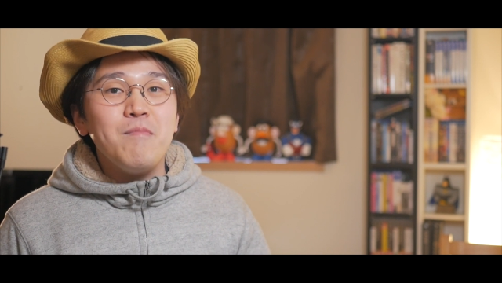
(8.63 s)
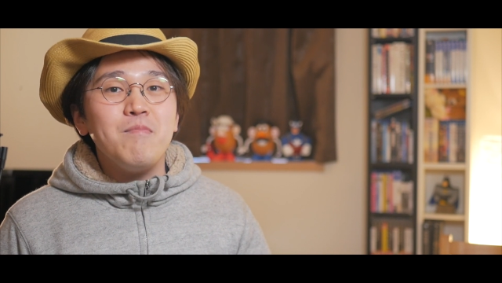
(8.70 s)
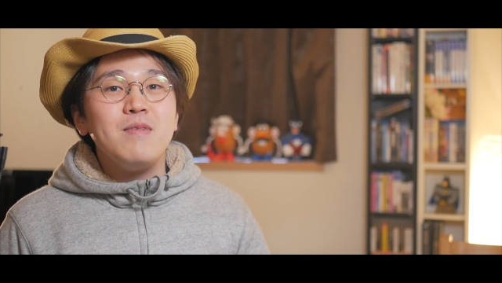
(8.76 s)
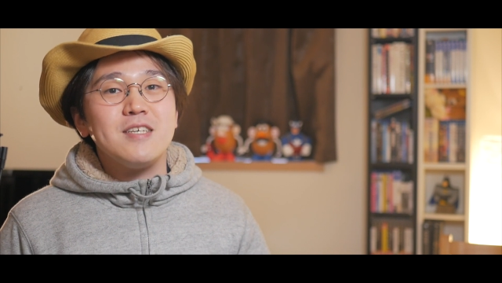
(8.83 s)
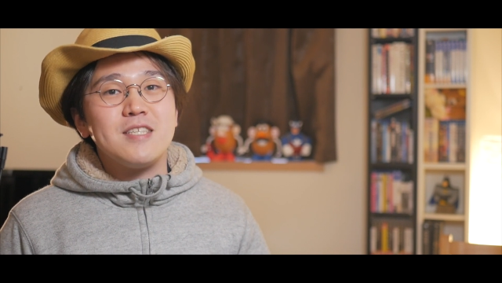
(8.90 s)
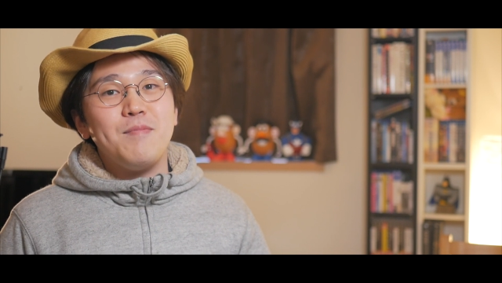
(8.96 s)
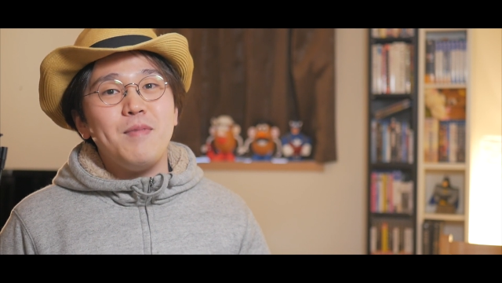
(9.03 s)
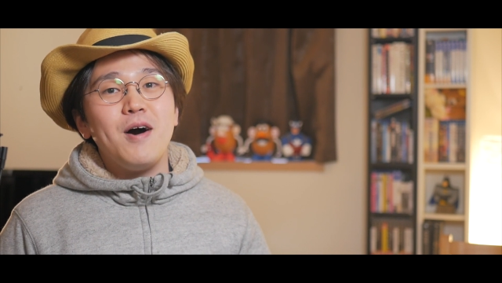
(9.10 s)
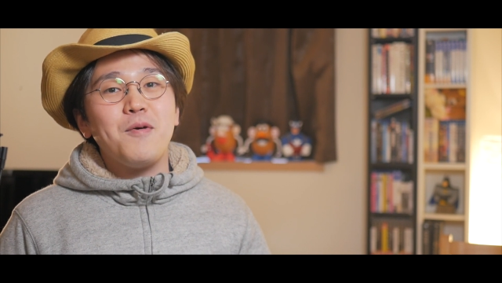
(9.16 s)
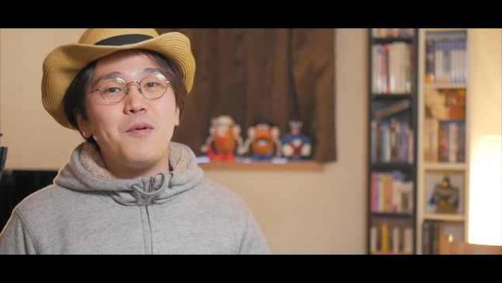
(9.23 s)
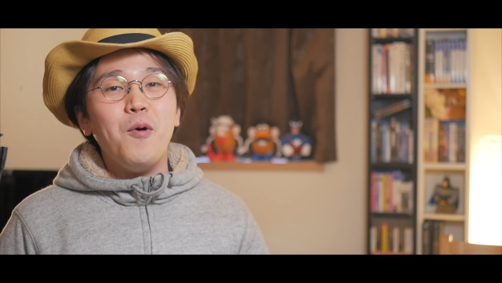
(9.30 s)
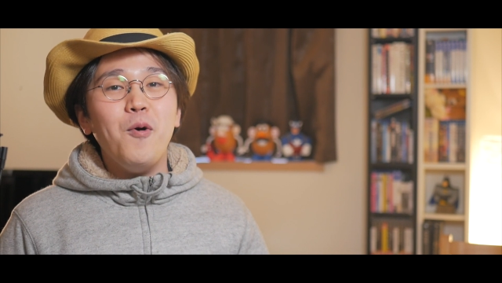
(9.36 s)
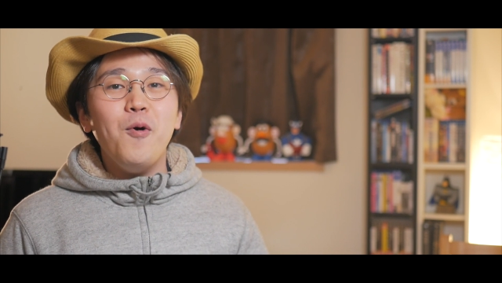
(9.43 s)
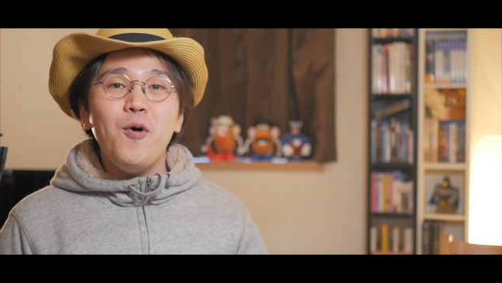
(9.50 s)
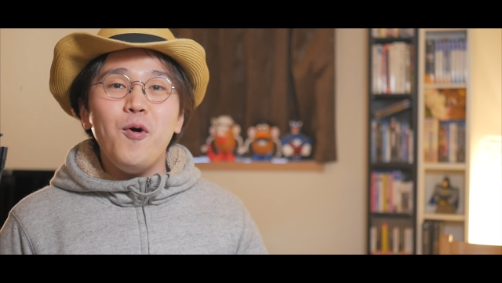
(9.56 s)
皆様
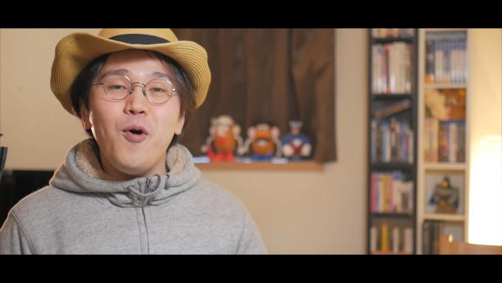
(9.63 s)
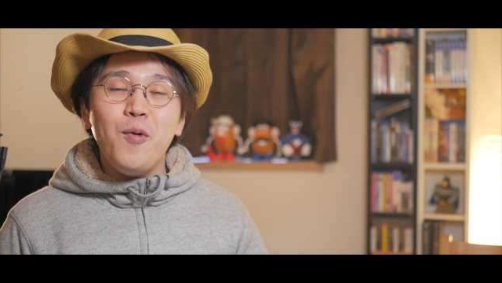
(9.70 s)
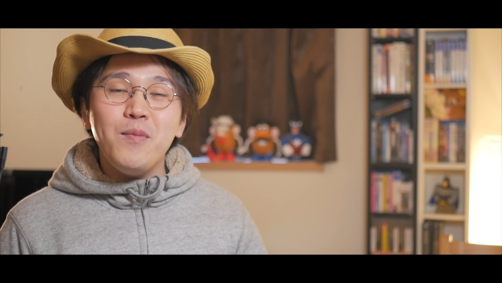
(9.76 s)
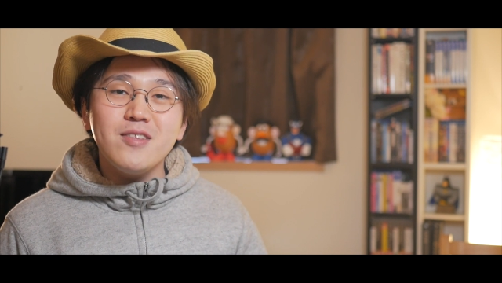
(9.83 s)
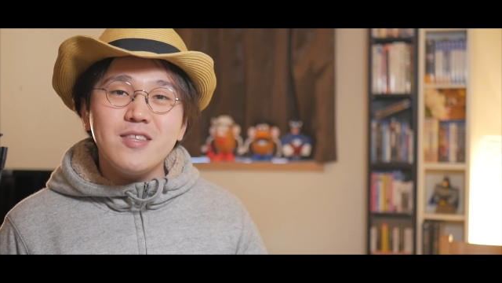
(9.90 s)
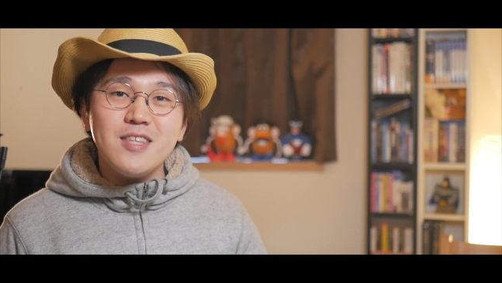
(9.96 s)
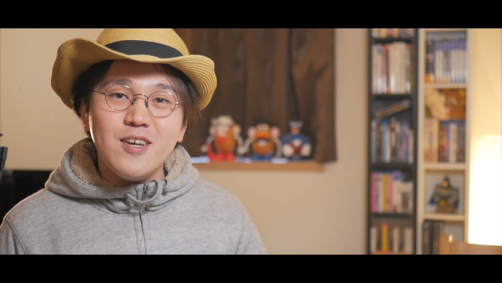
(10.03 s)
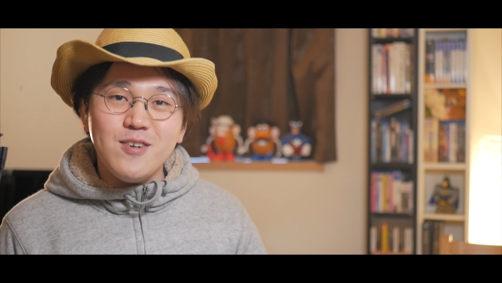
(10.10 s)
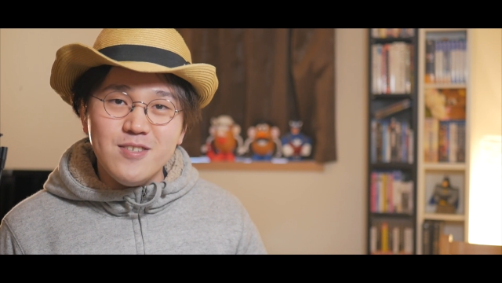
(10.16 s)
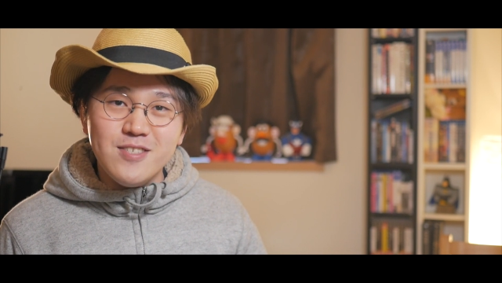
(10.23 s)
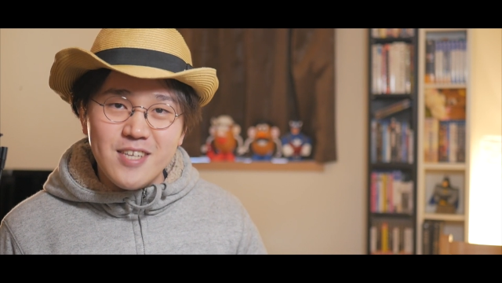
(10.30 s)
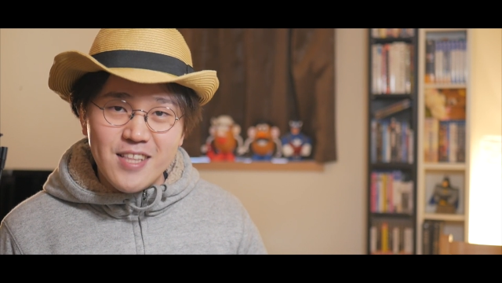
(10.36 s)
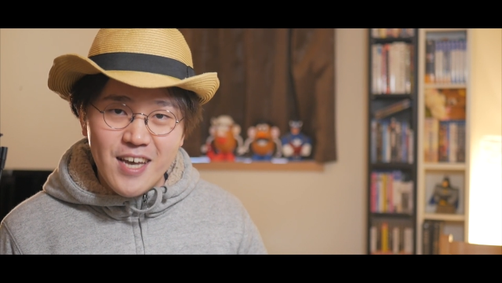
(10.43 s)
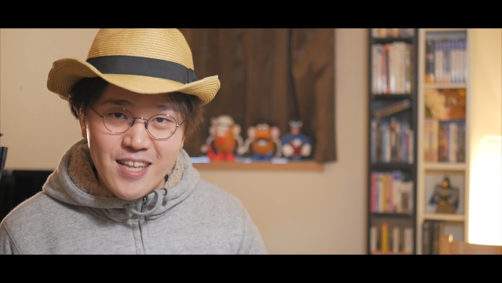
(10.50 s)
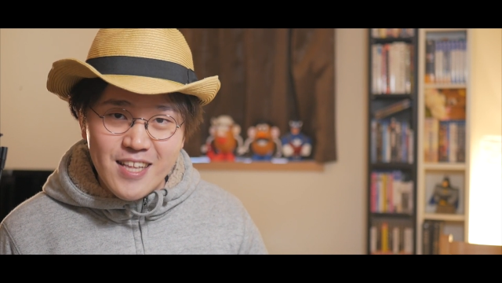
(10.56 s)
こう思ってるん
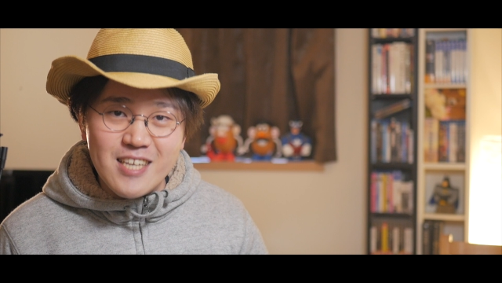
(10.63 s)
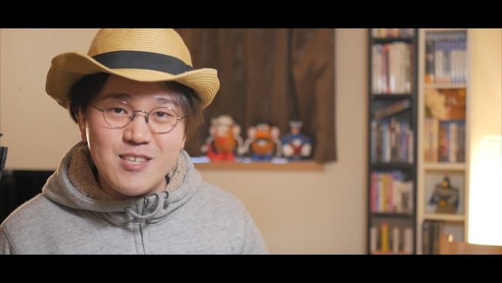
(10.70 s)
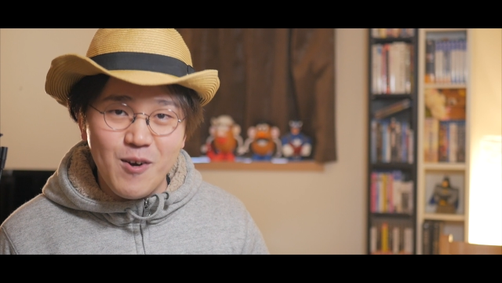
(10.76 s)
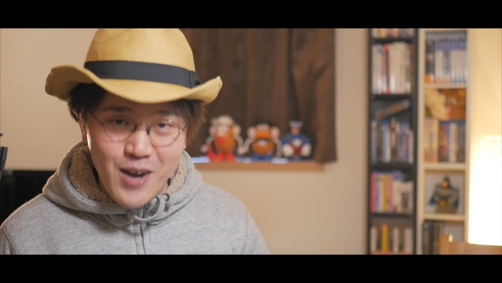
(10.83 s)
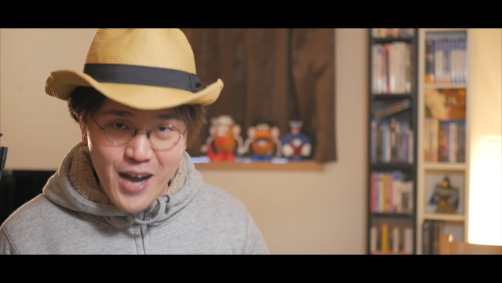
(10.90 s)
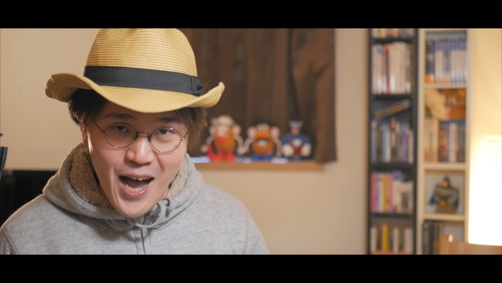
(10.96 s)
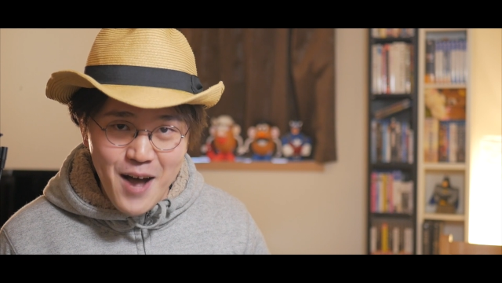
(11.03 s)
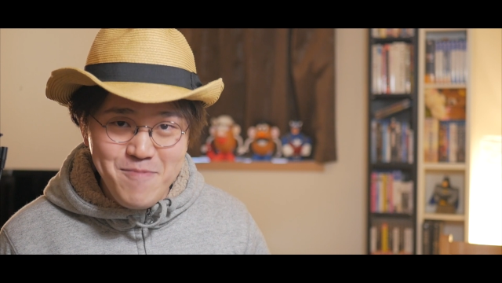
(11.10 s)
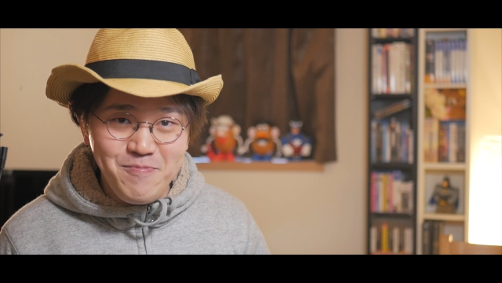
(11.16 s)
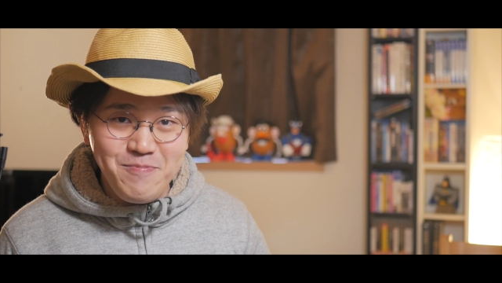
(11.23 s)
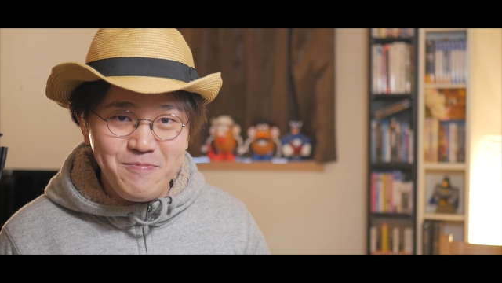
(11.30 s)
じゃないでしょうか。